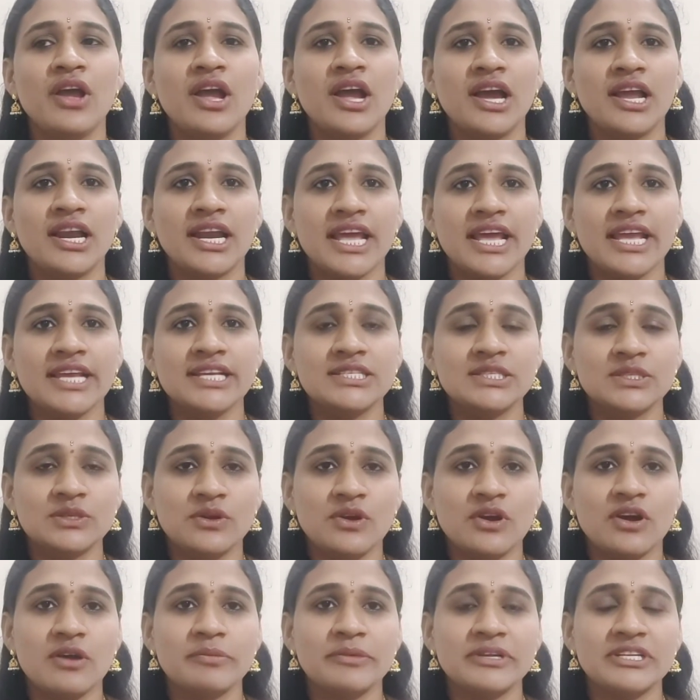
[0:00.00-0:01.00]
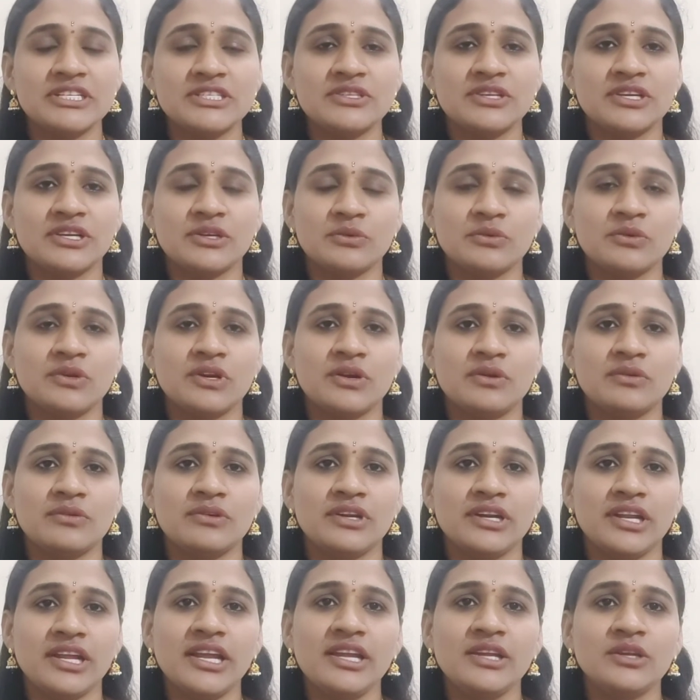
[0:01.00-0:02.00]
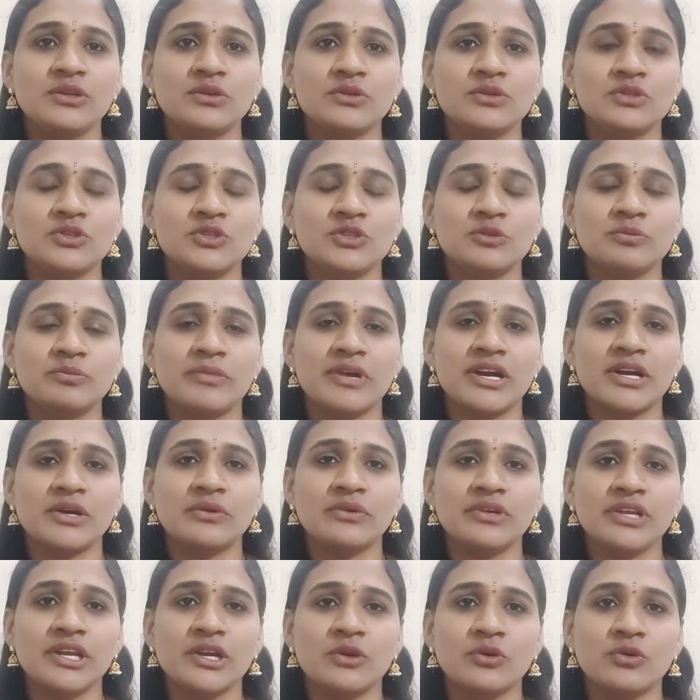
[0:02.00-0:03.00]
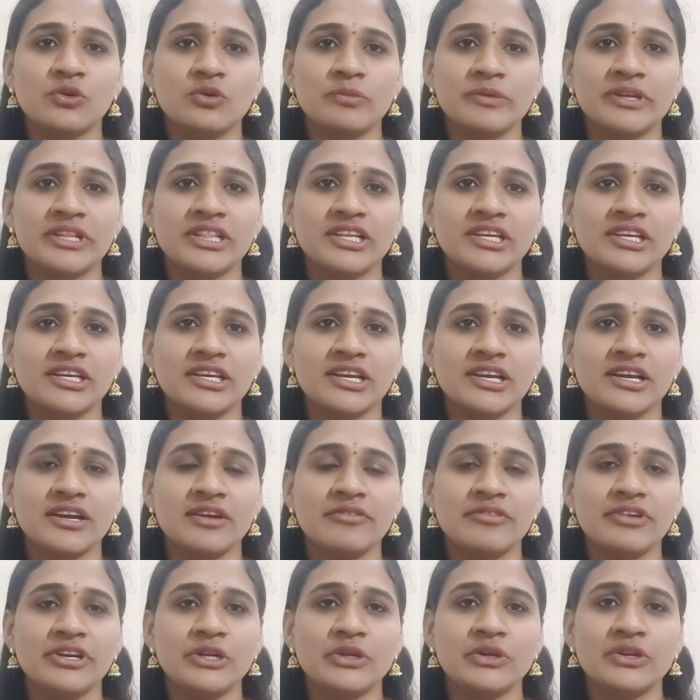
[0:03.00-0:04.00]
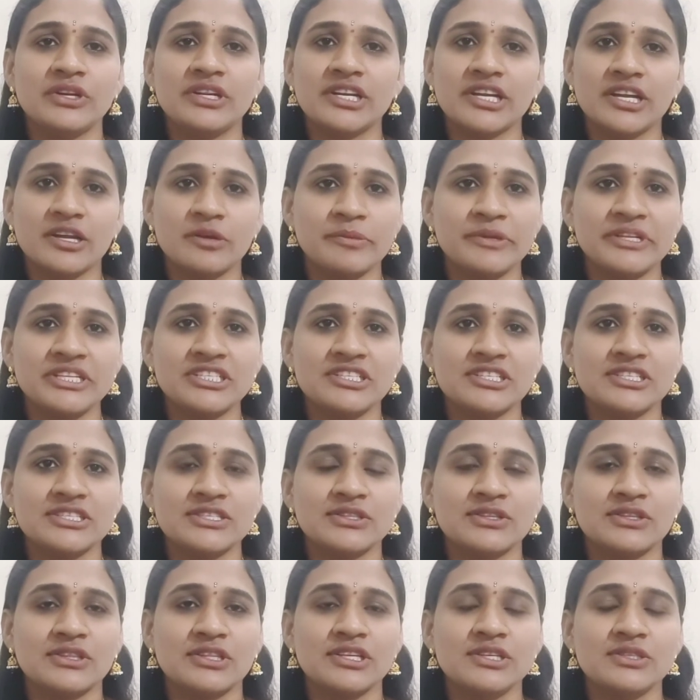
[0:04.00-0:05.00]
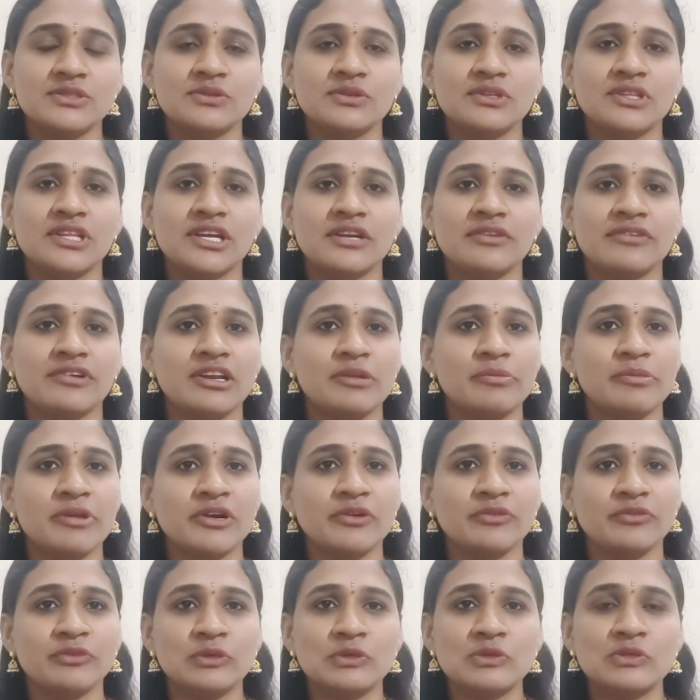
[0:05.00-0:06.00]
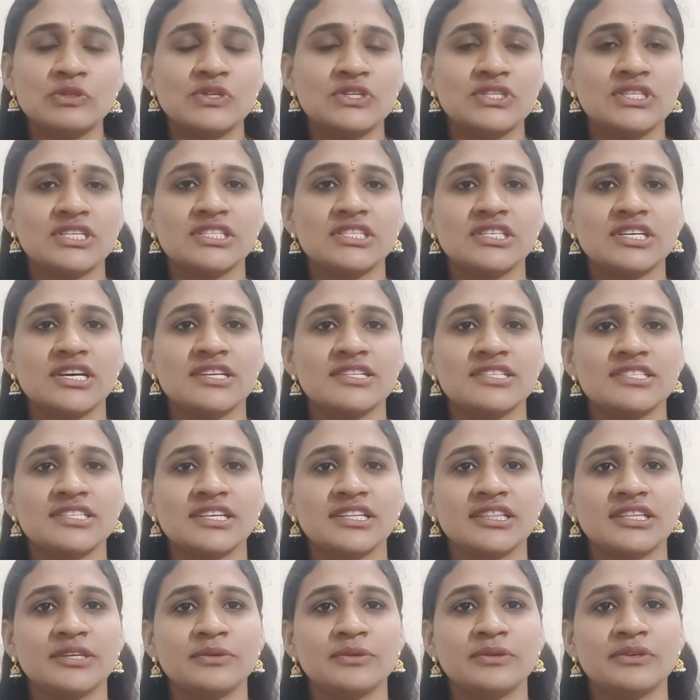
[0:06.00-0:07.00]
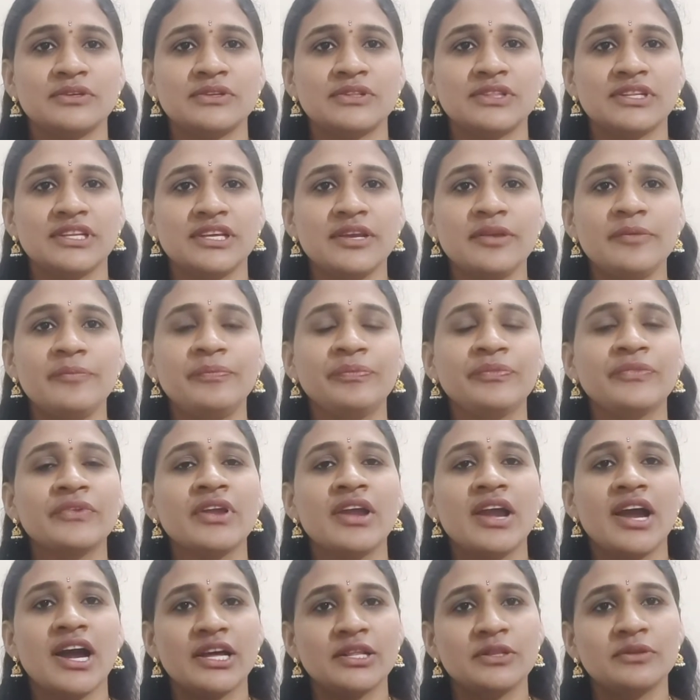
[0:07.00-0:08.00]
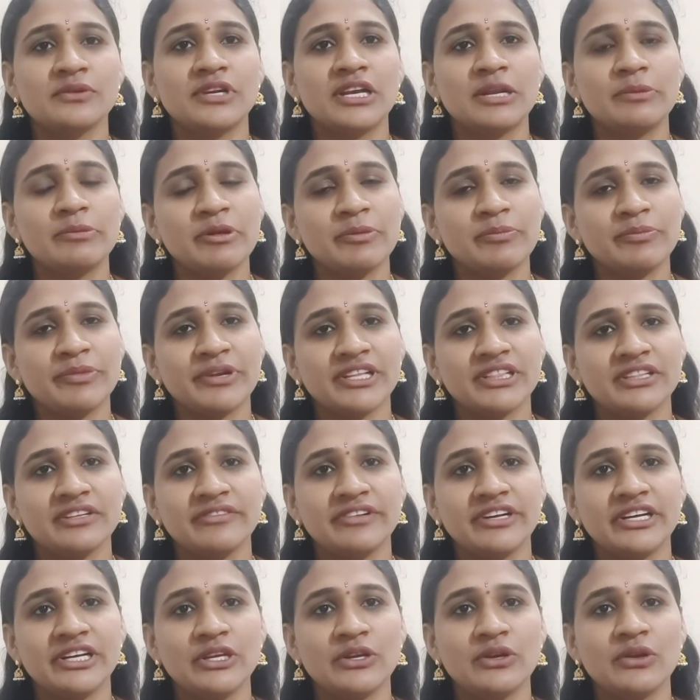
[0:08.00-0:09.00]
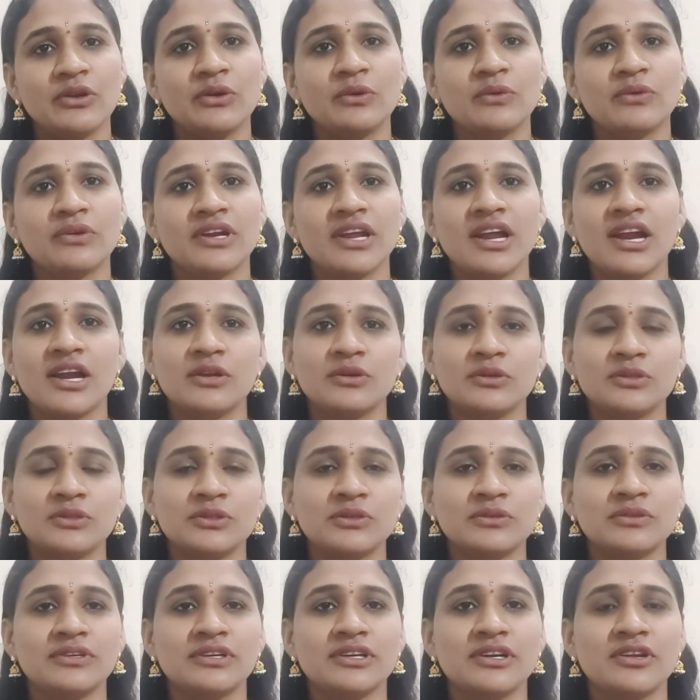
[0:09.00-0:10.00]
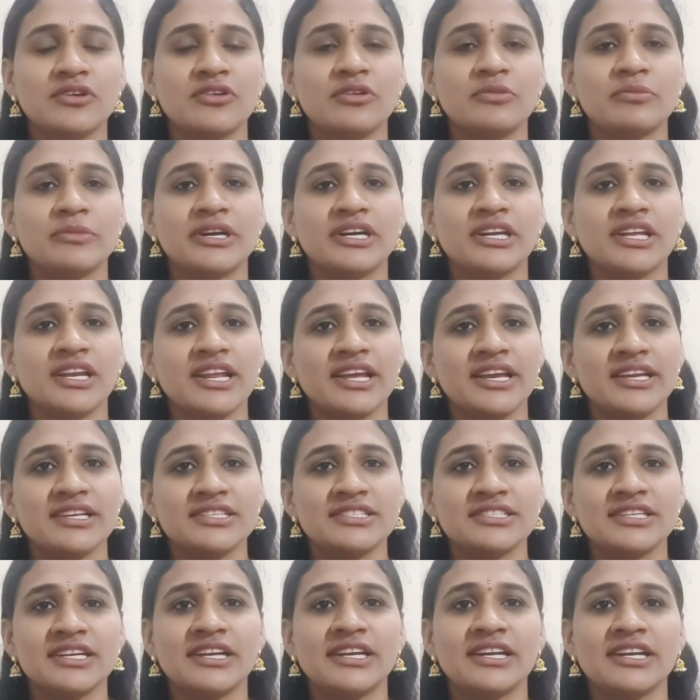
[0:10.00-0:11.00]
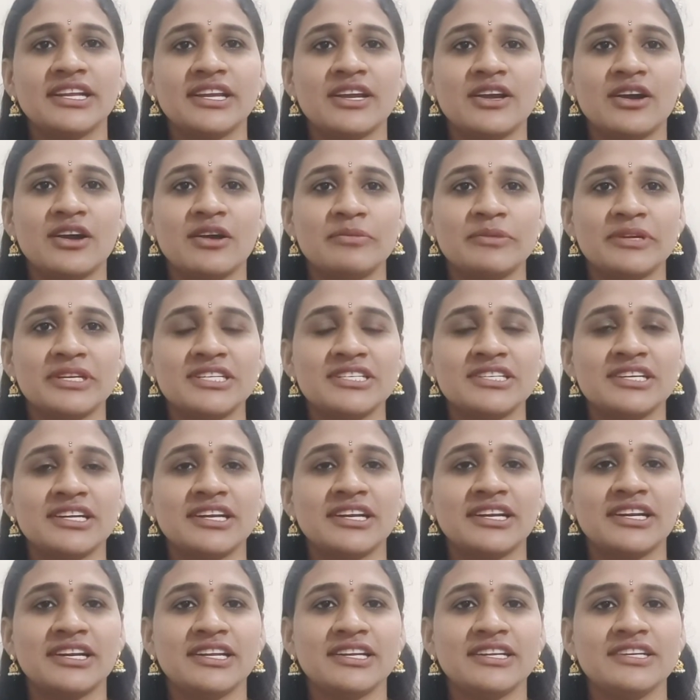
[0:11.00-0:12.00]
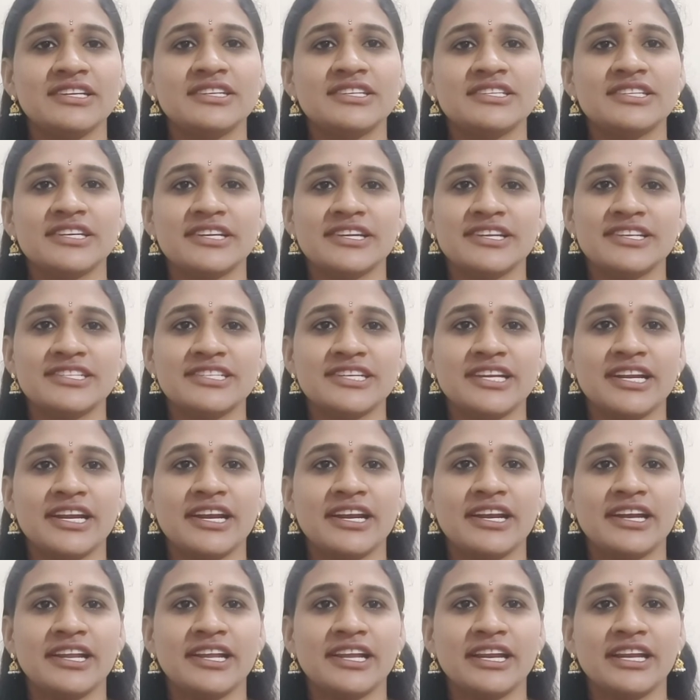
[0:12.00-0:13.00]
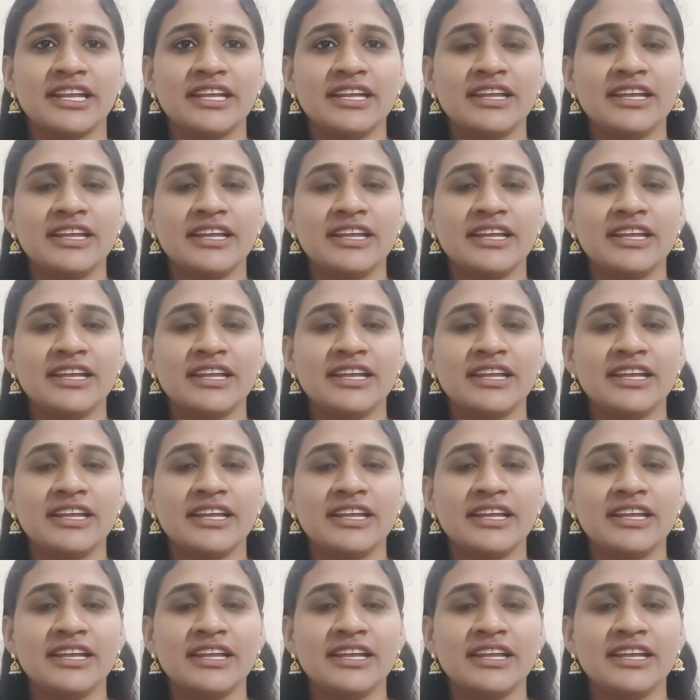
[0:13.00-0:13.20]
లైక్స్ కామెంట్స్ ఎక్కువగా ఉంటే యూట్యూబ్ మాకు ఎక్కువ మందికి ఇంకా వీడియోని రికమెండ్ చేస్తుంది సో దానివల్ల మాకు వ్యూస్ వచ్చే ఛాన్స్ అయితే ఉంటుంది అందువల్ల మేము ప్రతి వీడియోలో కూడా అడుగుతూ ఉంటాం అనమాట లైక్ చేయండి కామెంట్ చేయండి షేర్ చేయండి అని